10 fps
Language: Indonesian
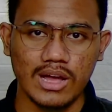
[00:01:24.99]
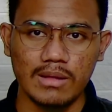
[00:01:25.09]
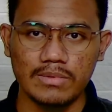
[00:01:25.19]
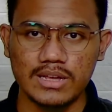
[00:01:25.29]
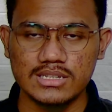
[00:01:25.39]

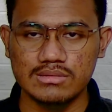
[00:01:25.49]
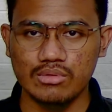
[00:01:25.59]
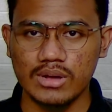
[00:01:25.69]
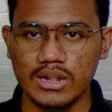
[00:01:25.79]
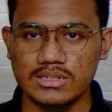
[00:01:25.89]
aplikasi
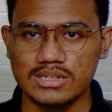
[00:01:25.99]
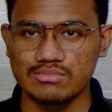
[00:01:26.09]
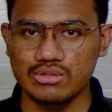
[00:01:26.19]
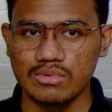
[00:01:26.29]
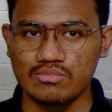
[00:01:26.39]
mobile
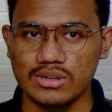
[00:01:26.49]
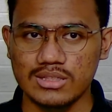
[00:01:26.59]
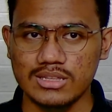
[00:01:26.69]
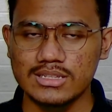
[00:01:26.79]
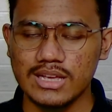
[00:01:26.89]
sebelum membuat
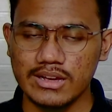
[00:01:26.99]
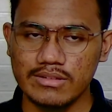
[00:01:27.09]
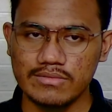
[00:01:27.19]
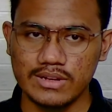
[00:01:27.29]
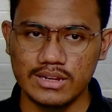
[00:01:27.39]
desain
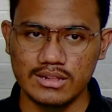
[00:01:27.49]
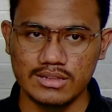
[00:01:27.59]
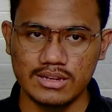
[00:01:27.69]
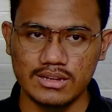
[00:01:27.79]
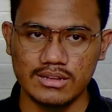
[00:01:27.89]

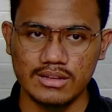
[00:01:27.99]
finalnya.